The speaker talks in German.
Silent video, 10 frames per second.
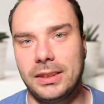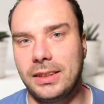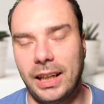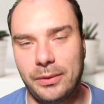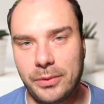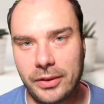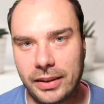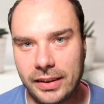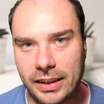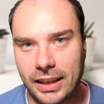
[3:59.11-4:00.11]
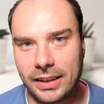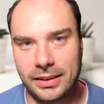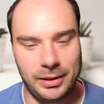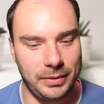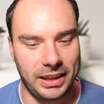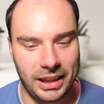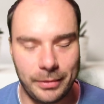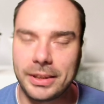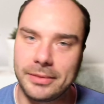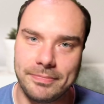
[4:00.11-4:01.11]
365 Tage im Jahr
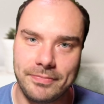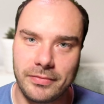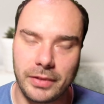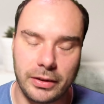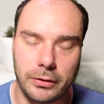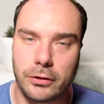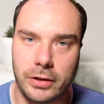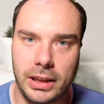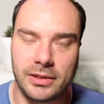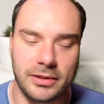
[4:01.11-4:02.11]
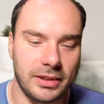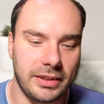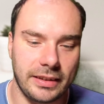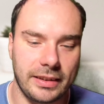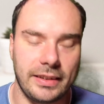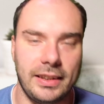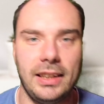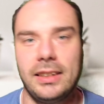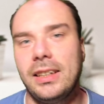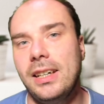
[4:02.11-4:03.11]
arbeiten, was ich verstehe und ich sage es ganz ehrlich,